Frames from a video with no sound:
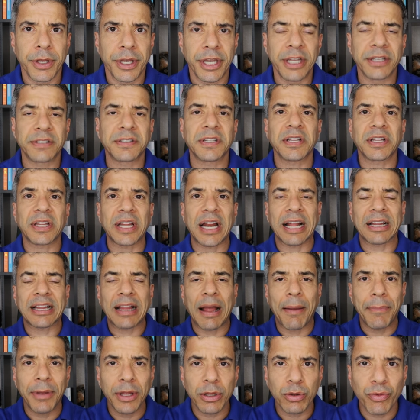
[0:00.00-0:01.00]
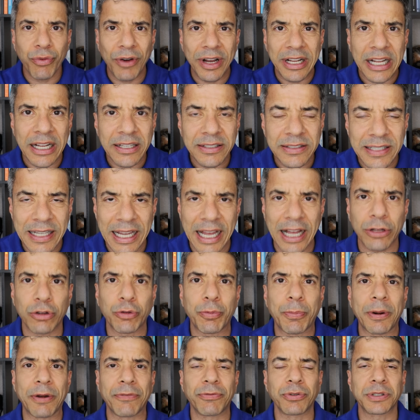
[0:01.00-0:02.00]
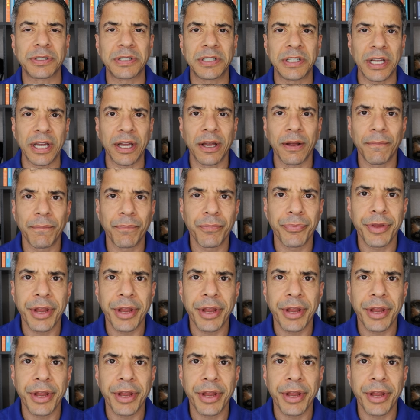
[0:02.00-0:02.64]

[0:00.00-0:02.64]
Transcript: esse tratamento vai dar certo para você.